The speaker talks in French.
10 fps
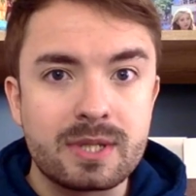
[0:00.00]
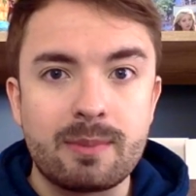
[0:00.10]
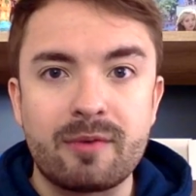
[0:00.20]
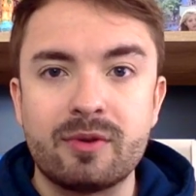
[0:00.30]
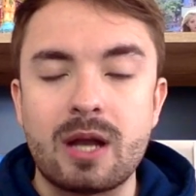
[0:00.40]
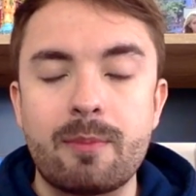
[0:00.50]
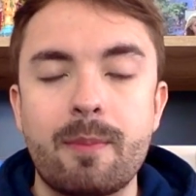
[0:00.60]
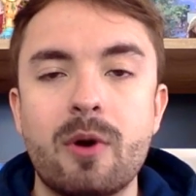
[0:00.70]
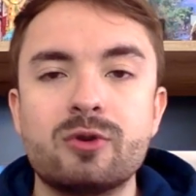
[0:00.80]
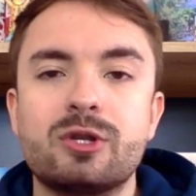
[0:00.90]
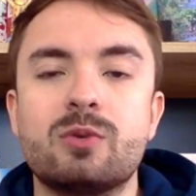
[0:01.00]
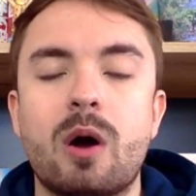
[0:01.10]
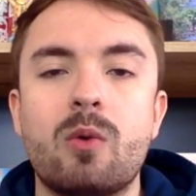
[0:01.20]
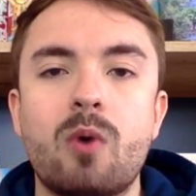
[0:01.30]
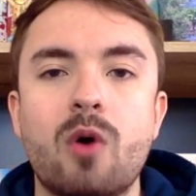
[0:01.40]
mais c'est parfois de la pop en
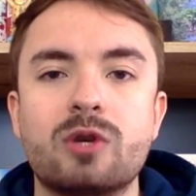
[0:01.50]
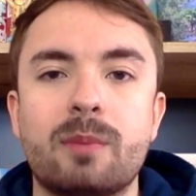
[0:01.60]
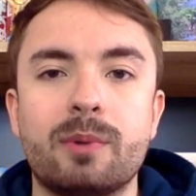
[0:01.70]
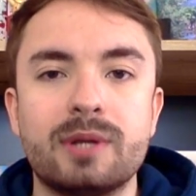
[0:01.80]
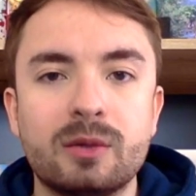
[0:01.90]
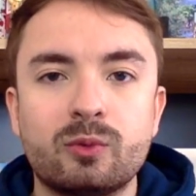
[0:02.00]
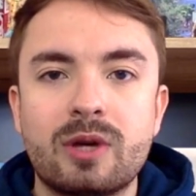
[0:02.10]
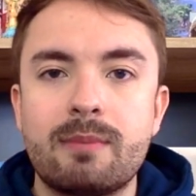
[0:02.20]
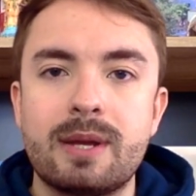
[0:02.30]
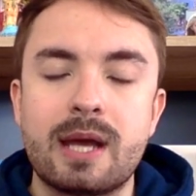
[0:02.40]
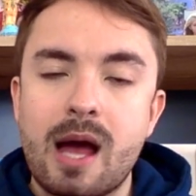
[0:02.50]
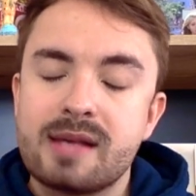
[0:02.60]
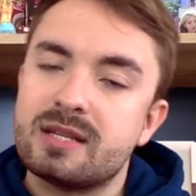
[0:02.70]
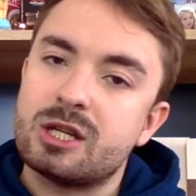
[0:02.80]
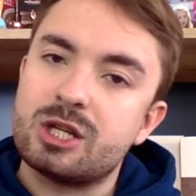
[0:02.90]
chinois ou en japonais, tout ça de manière
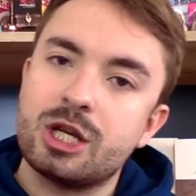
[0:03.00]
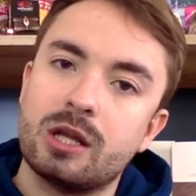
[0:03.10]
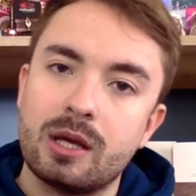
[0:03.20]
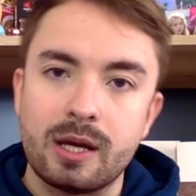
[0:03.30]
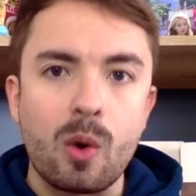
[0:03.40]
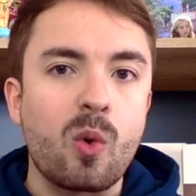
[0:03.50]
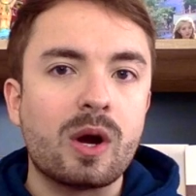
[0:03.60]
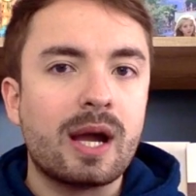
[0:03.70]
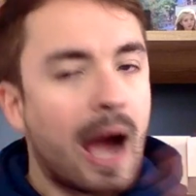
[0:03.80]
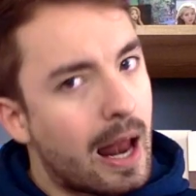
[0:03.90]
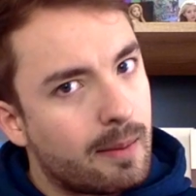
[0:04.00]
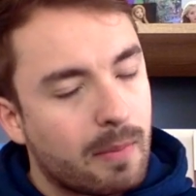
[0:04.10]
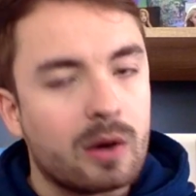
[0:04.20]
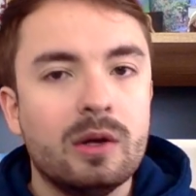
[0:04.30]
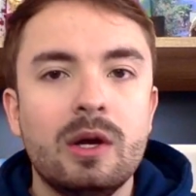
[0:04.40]
assez chill et au calme.